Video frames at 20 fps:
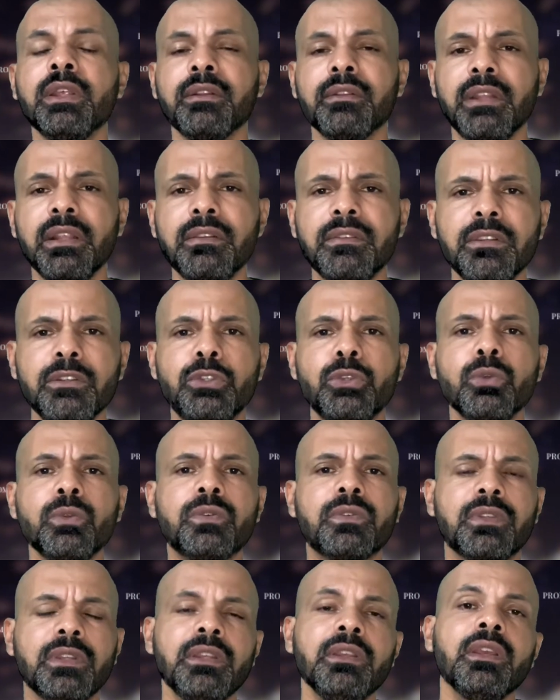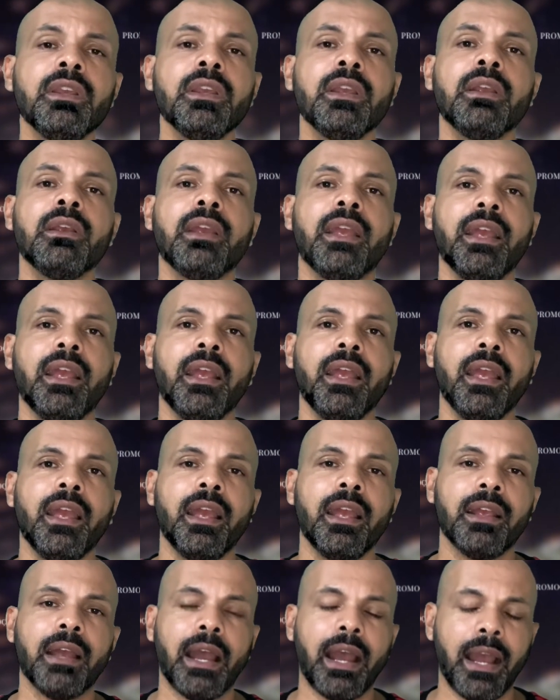decidiu sim
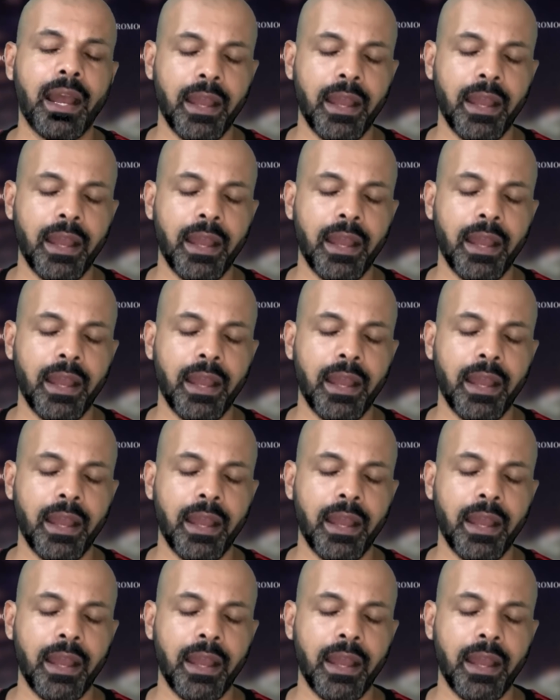é,